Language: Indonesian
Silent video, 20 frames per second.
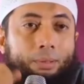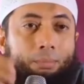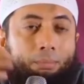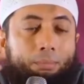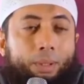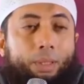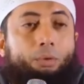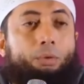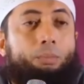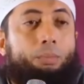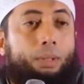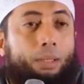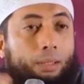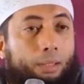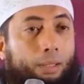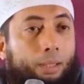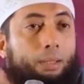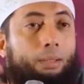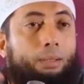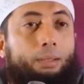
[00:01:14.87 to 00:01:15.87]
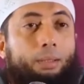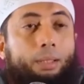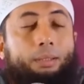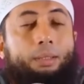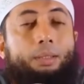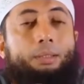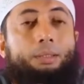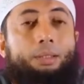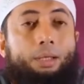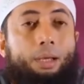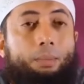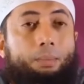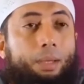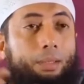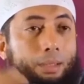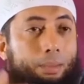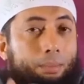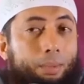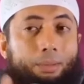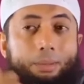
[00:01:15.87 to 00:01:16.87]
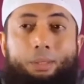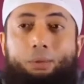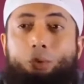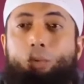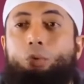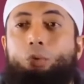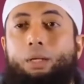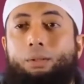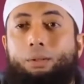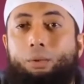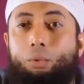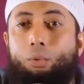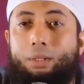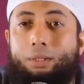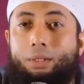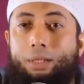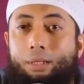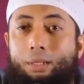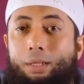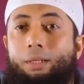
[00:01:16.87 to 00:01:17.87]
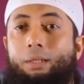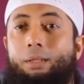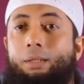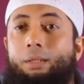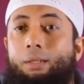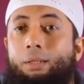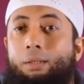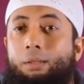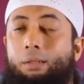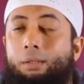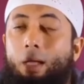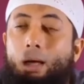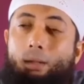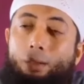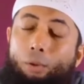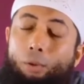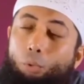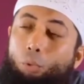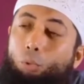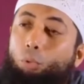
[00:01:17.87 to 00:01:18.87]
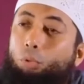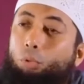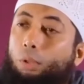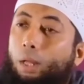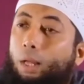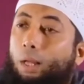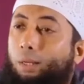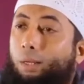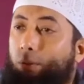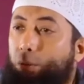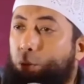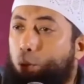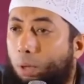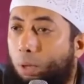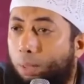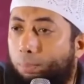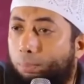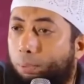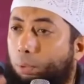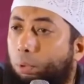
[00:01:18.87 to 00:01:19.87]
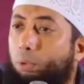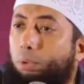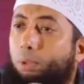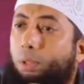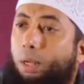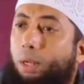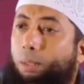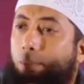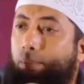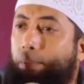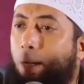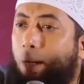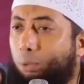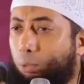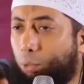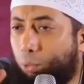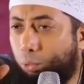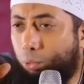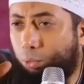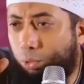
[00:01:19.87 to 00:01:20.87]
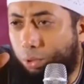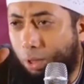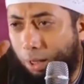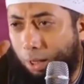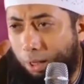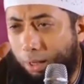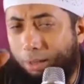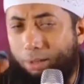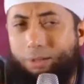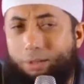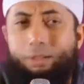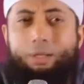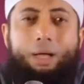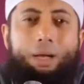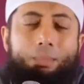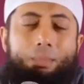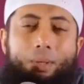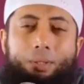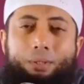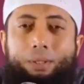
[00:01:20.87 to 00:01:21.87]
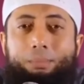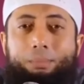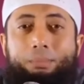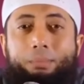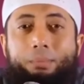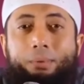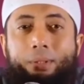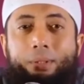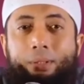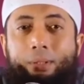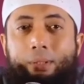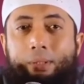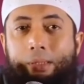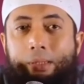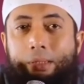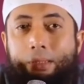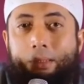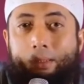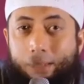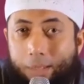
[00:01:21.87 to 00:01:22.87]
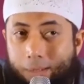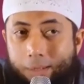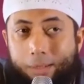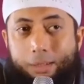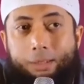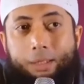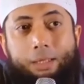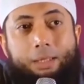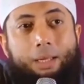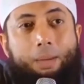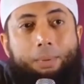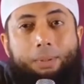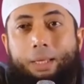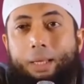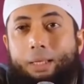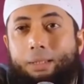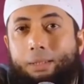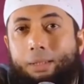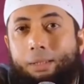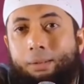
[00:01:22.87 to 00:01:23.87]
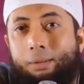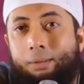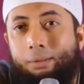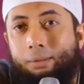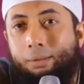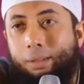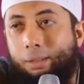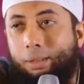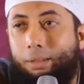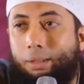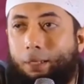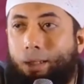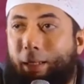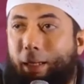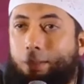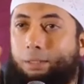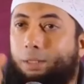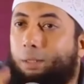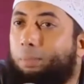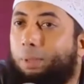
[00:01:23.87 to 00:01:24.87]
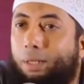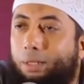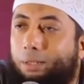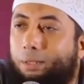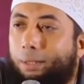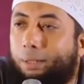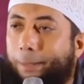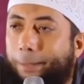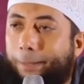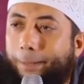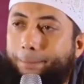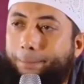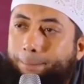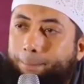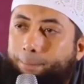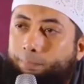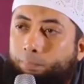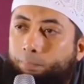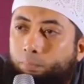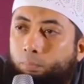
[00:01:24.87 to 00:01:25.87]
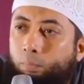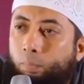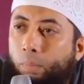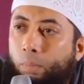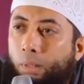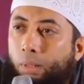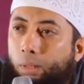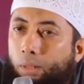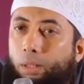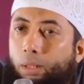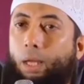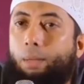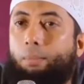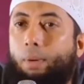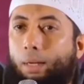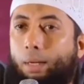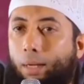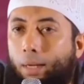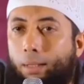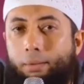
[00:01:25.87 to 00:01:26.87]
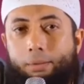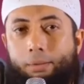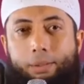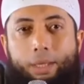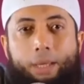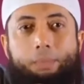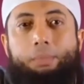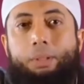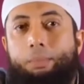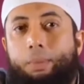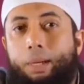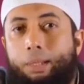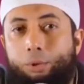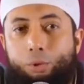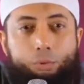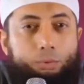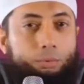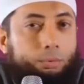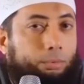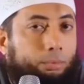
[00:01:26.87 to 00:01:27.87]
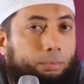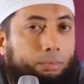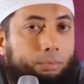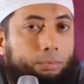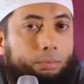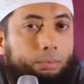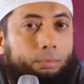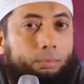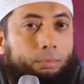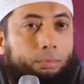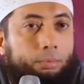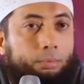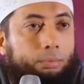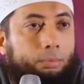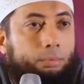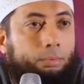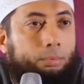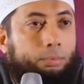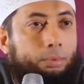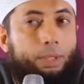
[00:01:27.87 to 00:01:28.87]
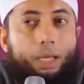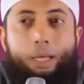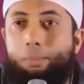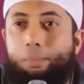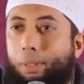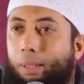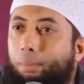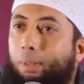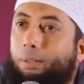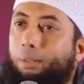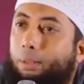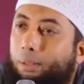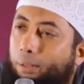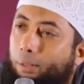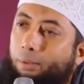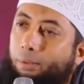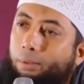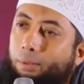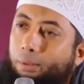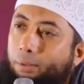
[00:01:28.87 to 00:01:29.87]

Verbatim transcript: Begitu menikah, kita setengah mati banting tulang di luar sana, Nagi utang, jual produk, bangkrut usaha, segala macam. Setelah selesai dapat hasil, kita tinggal kasih kepada istri kita. Dia yang makan, dia yang beli baju, dia yang menikmatinya.